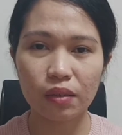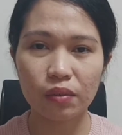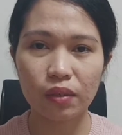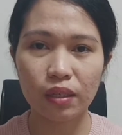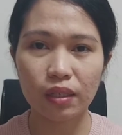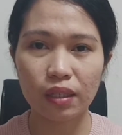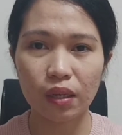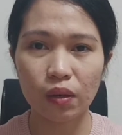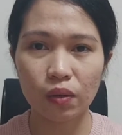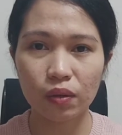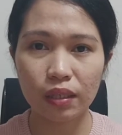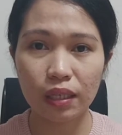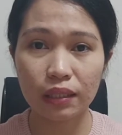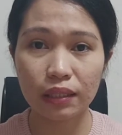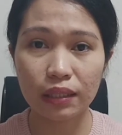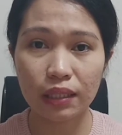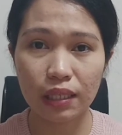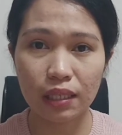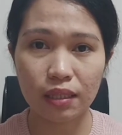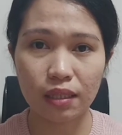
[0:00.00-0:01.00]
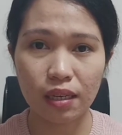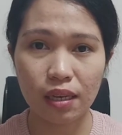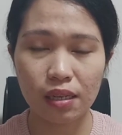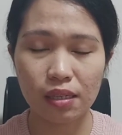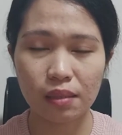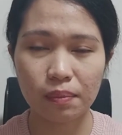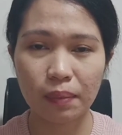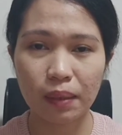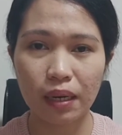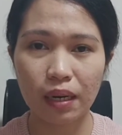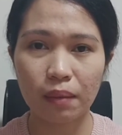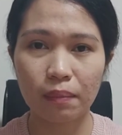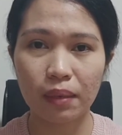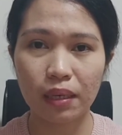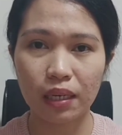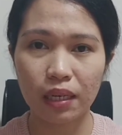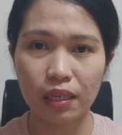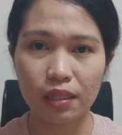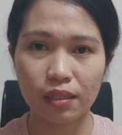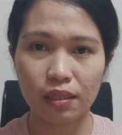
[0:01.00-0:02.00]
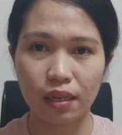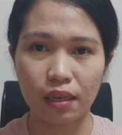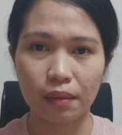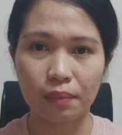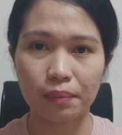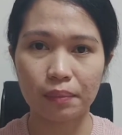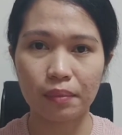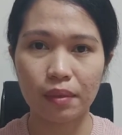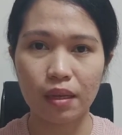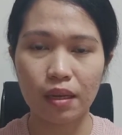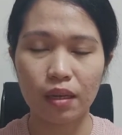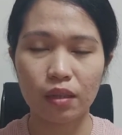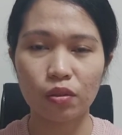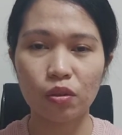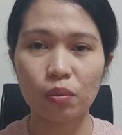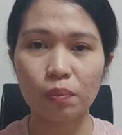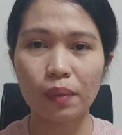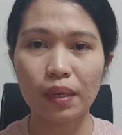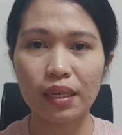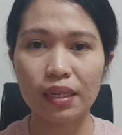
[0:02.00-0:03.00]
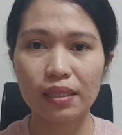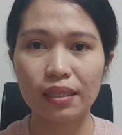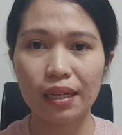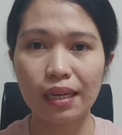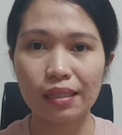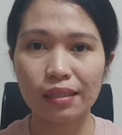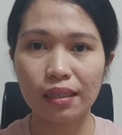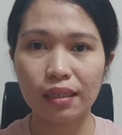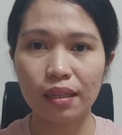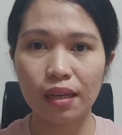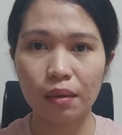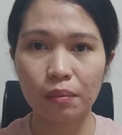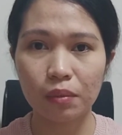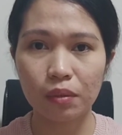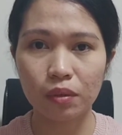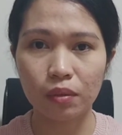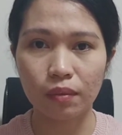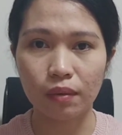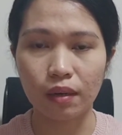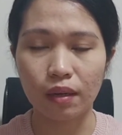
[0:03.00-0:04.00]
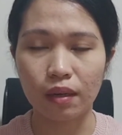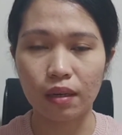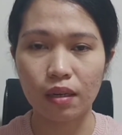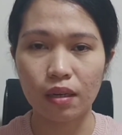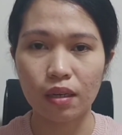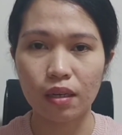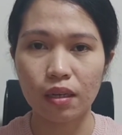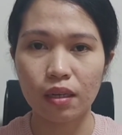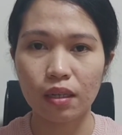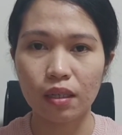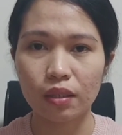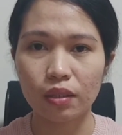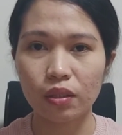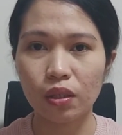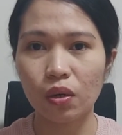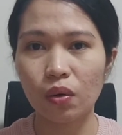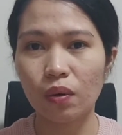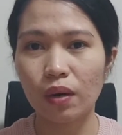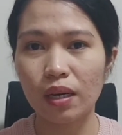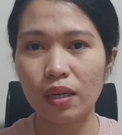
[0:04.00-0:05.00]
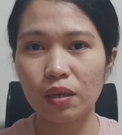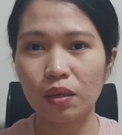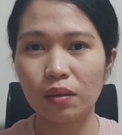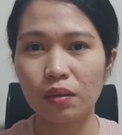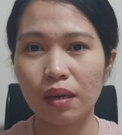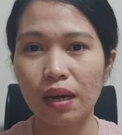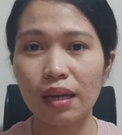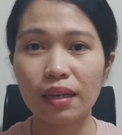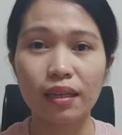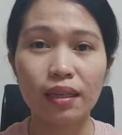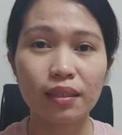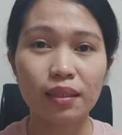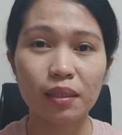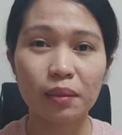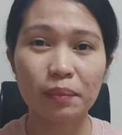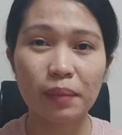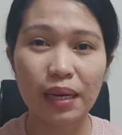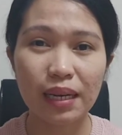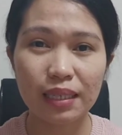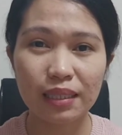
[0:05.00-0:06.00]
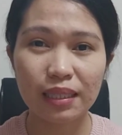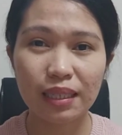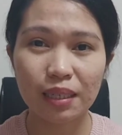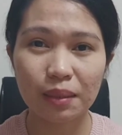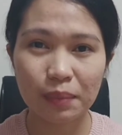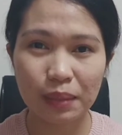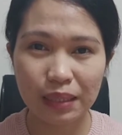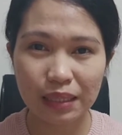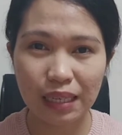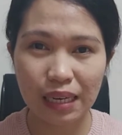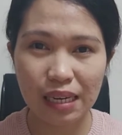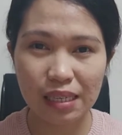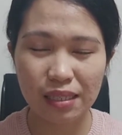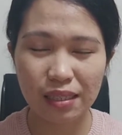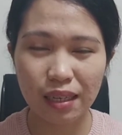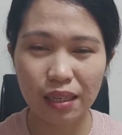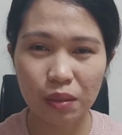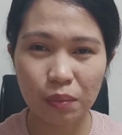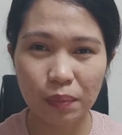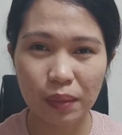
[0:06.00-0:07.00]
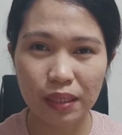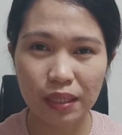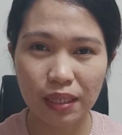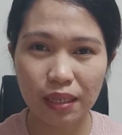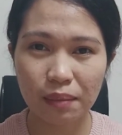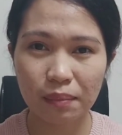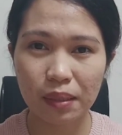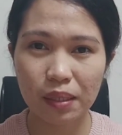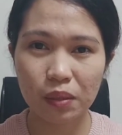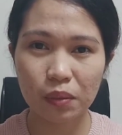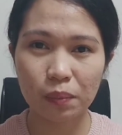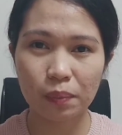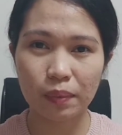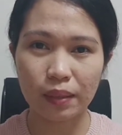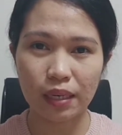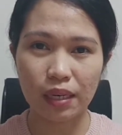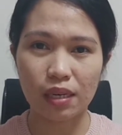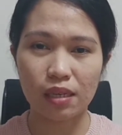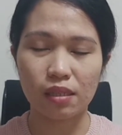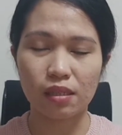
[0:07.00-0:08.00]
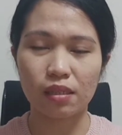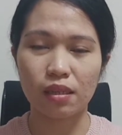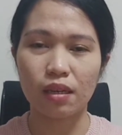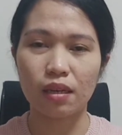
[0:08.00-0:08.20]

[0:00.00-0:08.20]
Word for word: ulit ako ng 3 days para mag-exam. Doon pa rin, guys, sa Damonwa. So, ayun, another bayad na naman guys. Ganun pa din naman yung price.